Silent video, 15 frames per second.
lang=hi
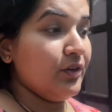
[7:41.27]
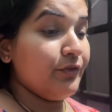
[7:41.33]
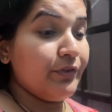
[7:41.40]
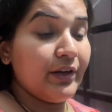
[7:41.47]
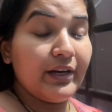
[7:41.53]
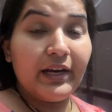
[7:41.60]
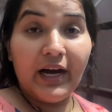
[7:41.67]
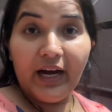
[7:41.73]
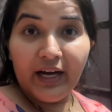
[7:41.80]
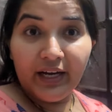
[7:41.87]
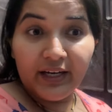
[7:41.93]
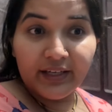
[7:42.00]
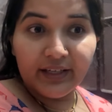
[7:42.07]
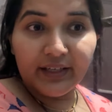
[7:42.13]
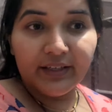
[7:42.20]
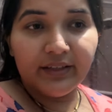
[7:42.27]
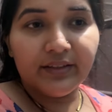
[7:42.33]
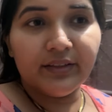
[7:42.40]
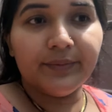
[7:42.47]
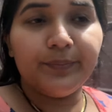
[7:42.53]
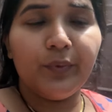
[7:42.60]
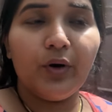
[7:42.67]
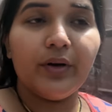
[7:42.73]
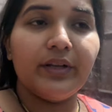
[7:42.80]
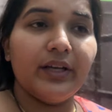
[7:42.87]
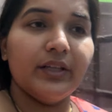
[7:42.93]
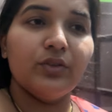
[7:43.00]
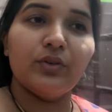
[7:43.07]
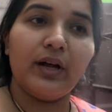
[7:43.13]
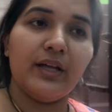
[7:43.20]
फिर नहाई और ये
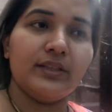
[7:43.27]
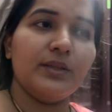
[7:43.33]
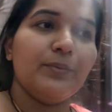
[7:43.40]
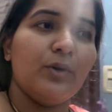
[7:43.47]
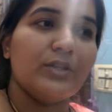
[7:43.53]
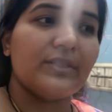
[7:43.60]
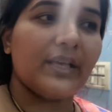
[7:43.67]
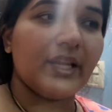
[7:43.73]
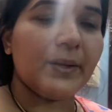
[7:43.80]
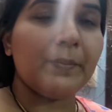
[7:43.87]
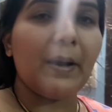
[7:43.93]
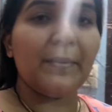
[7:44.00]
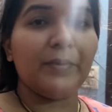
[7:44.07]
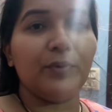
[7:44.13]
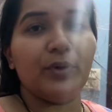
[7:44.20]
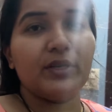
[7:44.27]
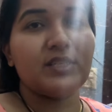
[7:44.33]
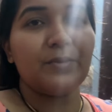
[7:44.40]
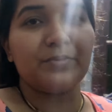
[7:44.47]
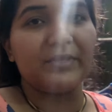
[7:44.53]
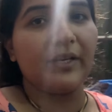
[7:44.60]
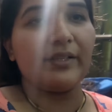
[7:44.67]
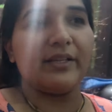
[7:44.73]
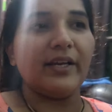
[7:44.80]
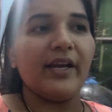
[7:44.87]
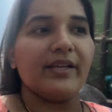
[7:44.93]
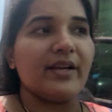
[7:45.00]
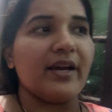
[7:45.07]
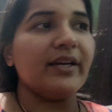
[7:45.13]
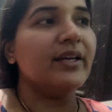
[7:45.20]
तो नहाती बहुत ज़्यादा है पापा बोल रहे सबसे ज़्यादा यही
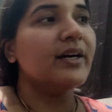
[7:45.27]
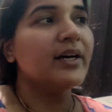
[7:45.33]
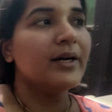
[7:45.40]
नहाई